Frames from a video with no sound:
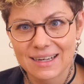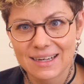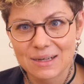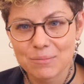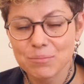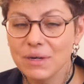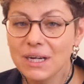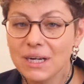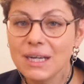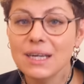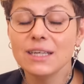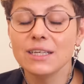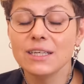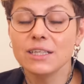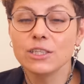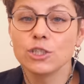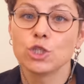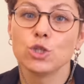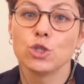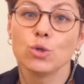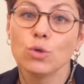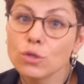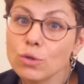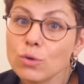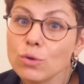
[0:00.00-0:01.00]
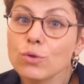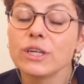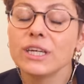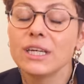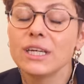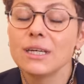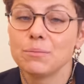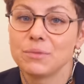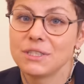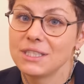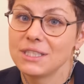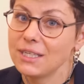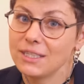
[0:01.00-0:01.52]
Были еще
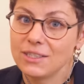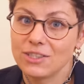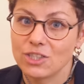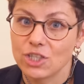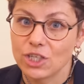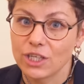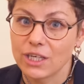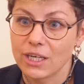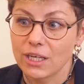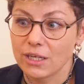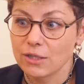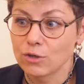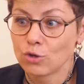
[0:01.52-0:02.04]
другие птенчики,